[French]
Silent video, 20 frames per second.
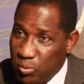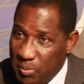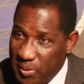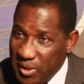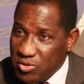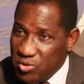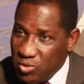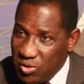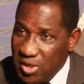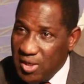
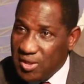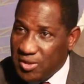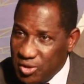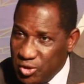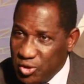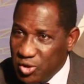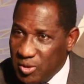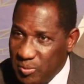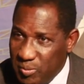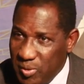personnel que
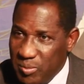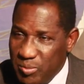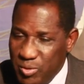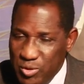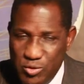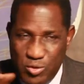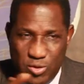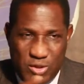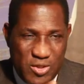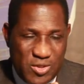je n'ai pas
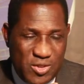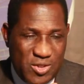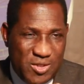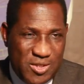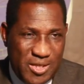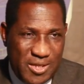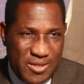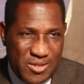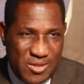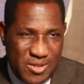besoin de
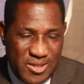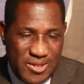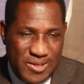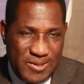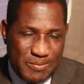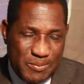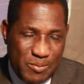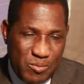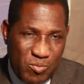citer ici.